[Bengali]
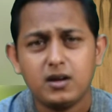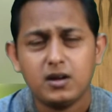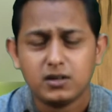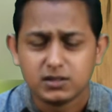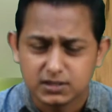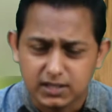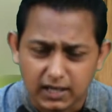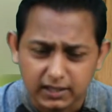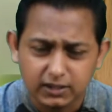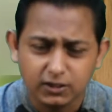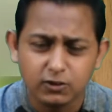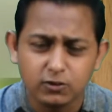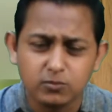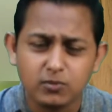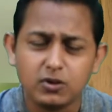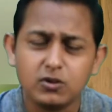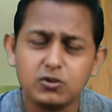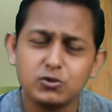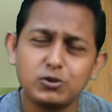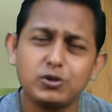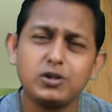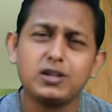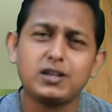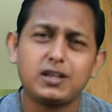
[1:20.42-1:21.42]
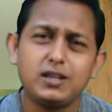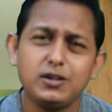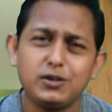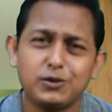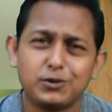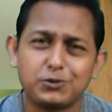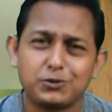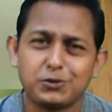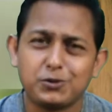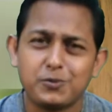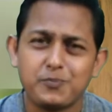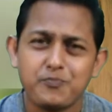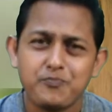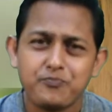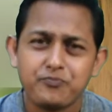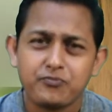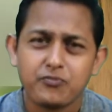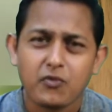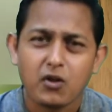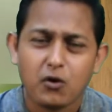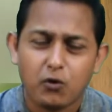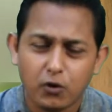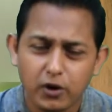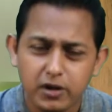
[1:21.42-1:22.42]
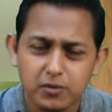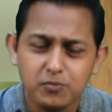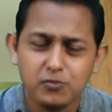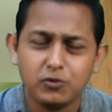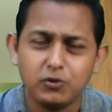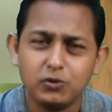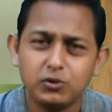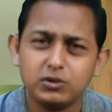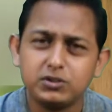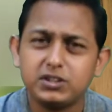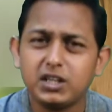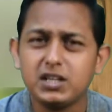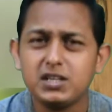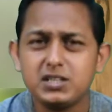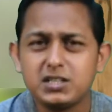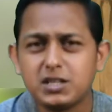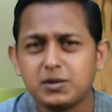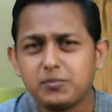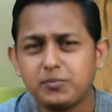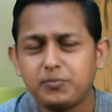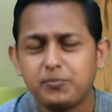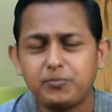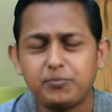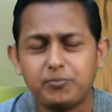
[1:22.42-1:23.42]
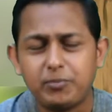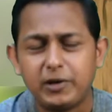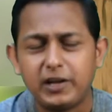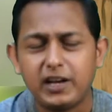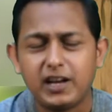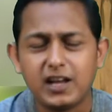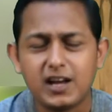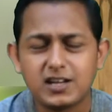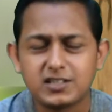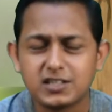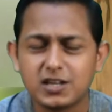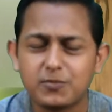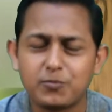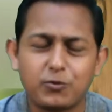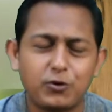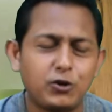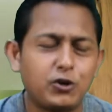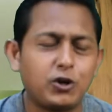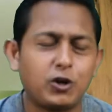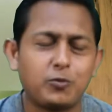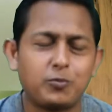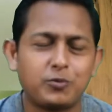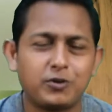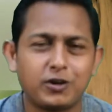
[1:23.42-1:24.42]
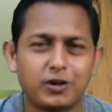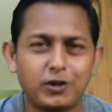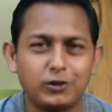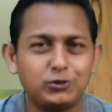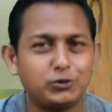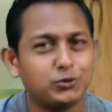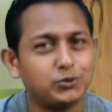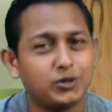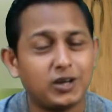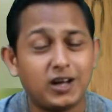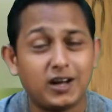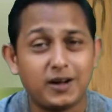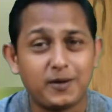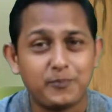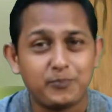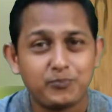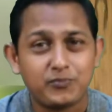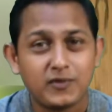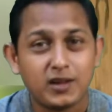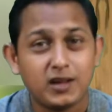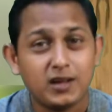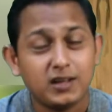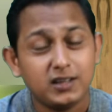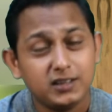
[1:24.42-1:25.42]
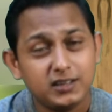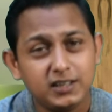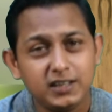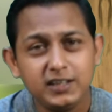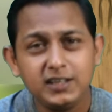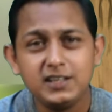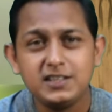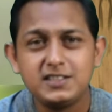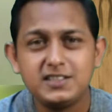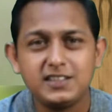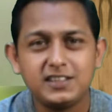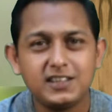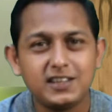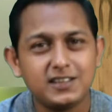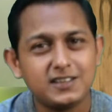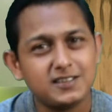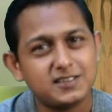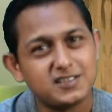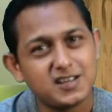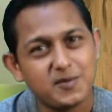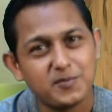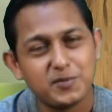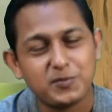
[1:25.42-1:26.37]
সাধারণ মানুষ হলে কী হতো ওই মুহূর্তেই সে ফিরে আসার পরিকল্পনা কিন্তু না তিনি ছিলেন স্বামী